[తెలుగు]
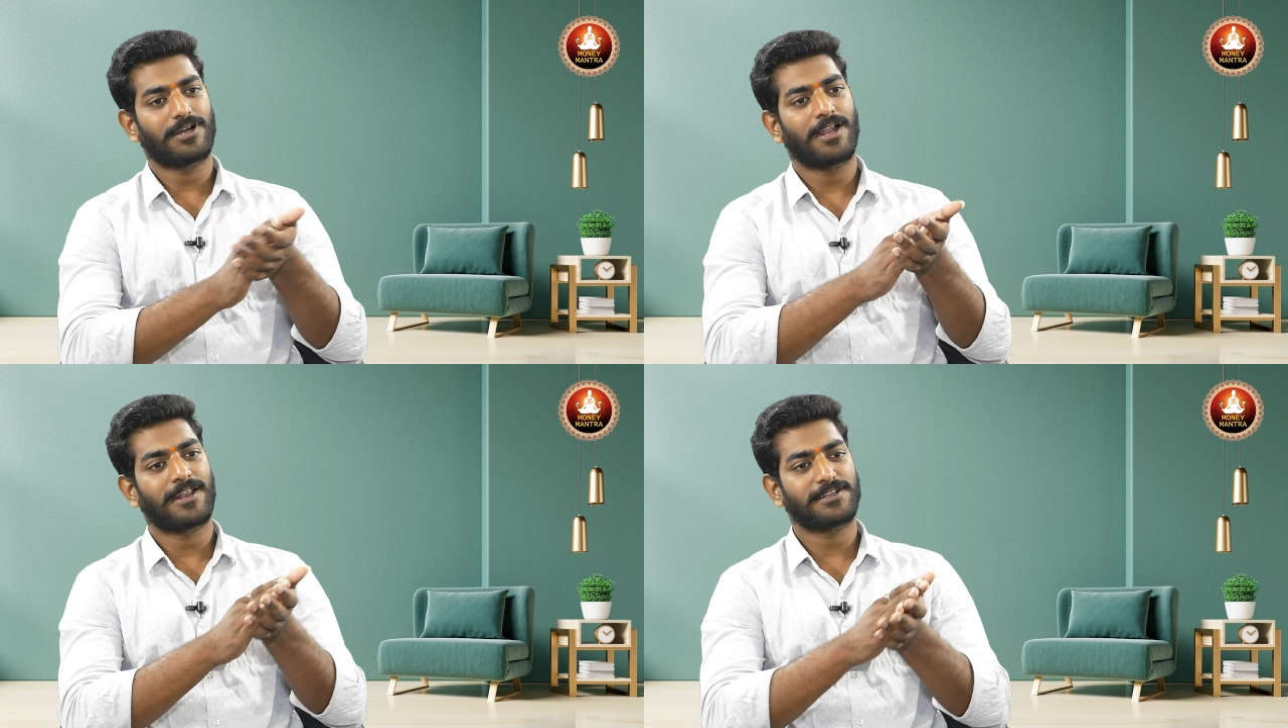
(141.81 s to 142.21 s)

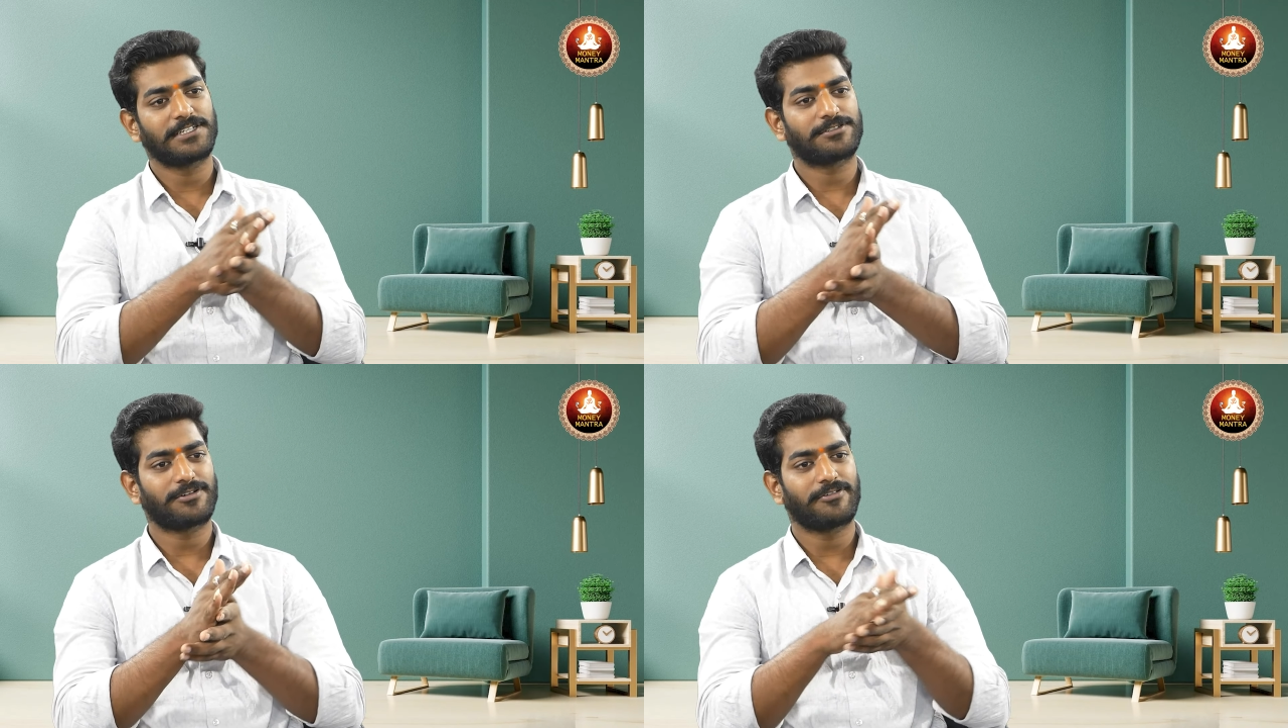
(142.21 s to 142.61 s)
కాంట్రాక్ట్
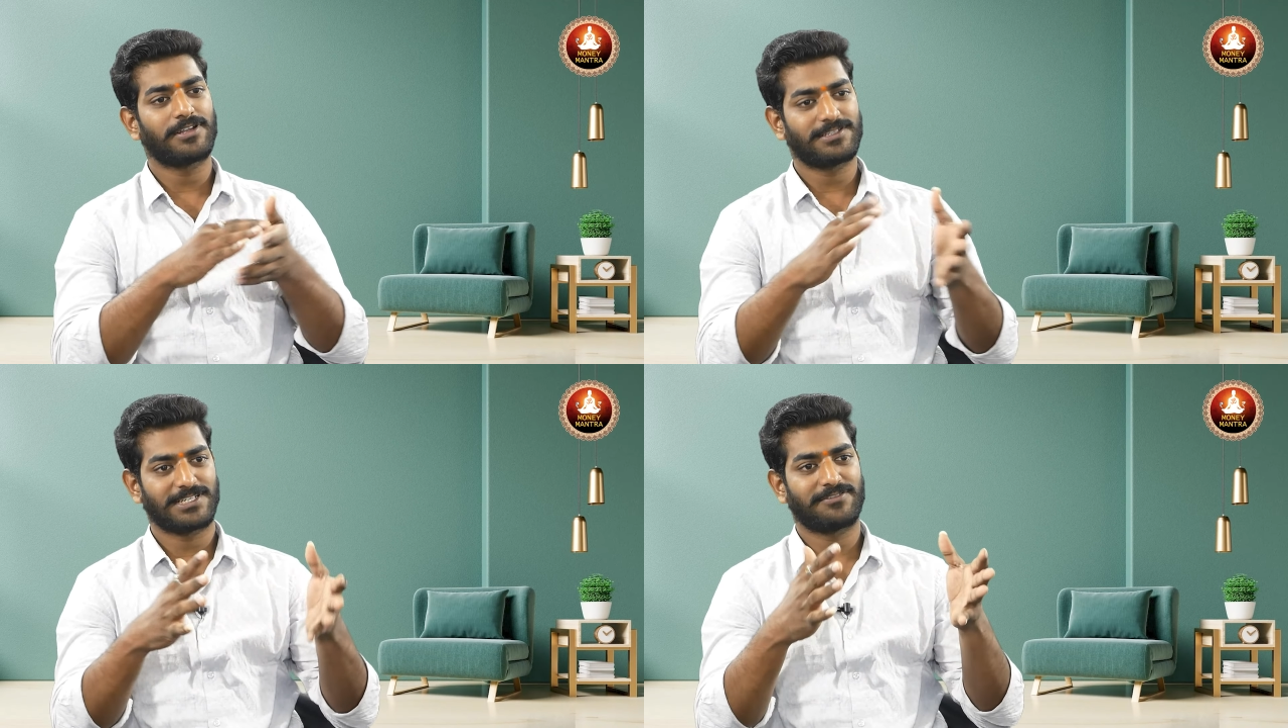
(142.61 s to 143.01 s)
తీసుకోవడం
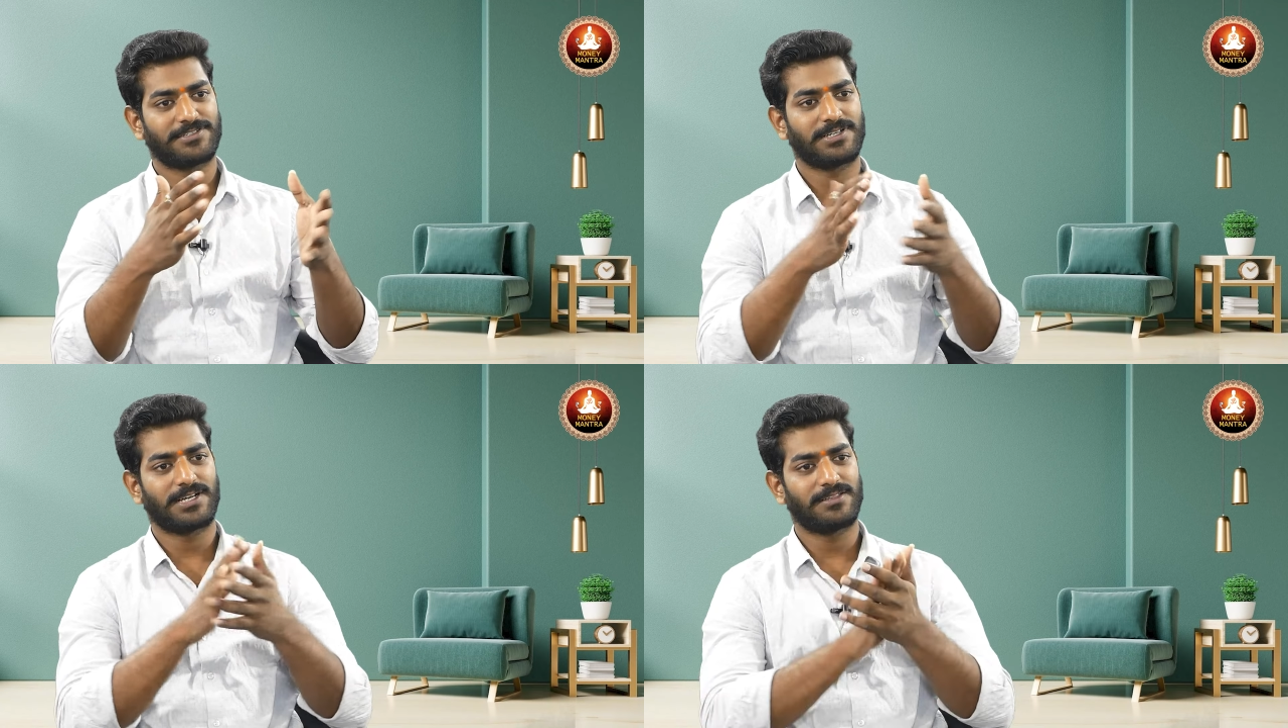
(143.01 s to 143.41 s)
అనేది చిన్న
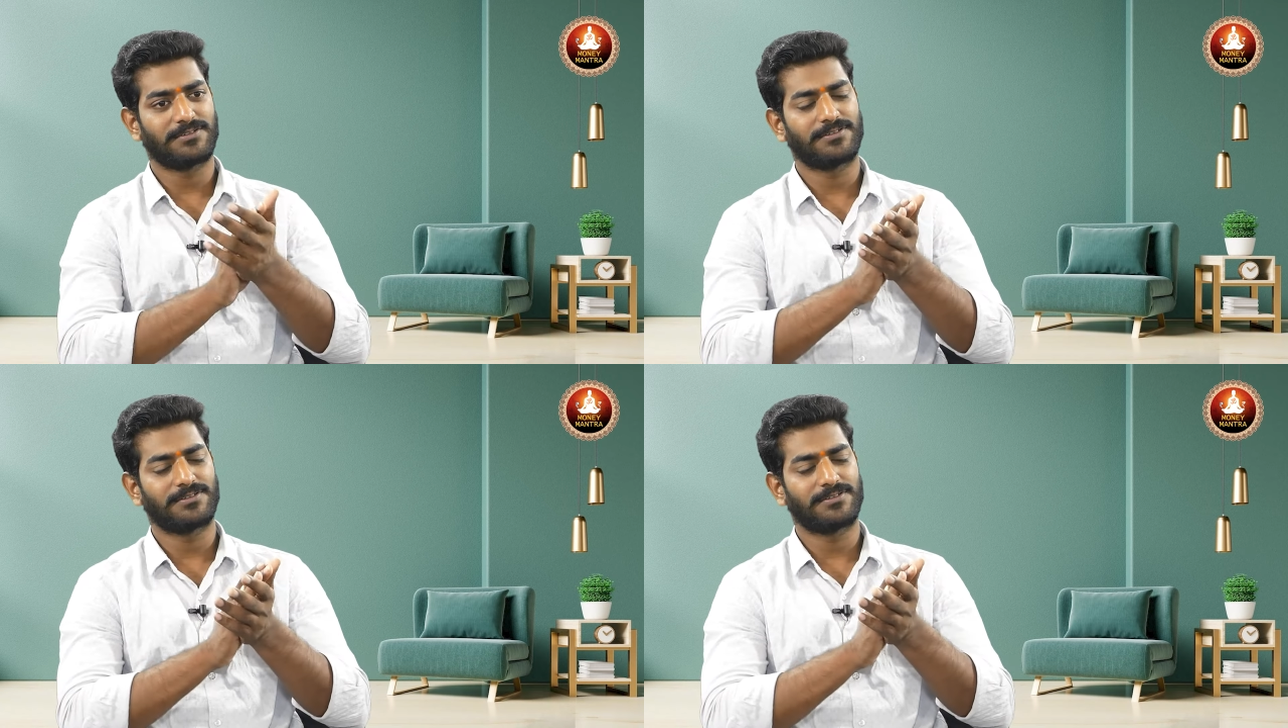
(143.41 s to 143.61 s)
విషయం కాదు